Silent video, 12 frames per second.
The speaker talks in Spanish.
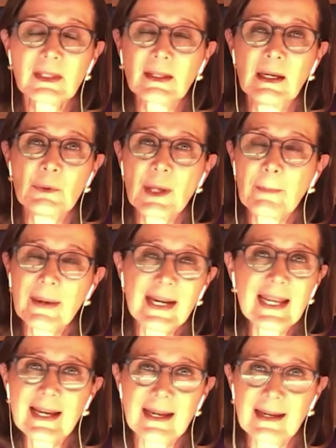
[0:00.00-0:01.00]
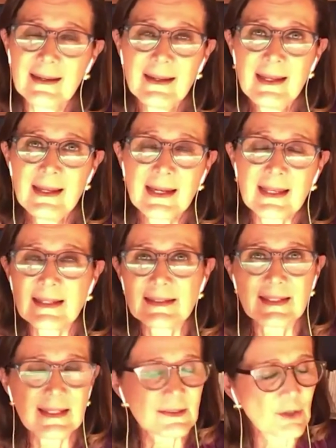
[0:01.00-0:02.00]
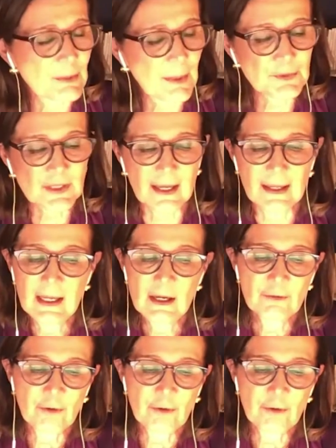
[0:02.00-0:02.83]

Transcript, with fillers: a una pareja que decides hoy vamos a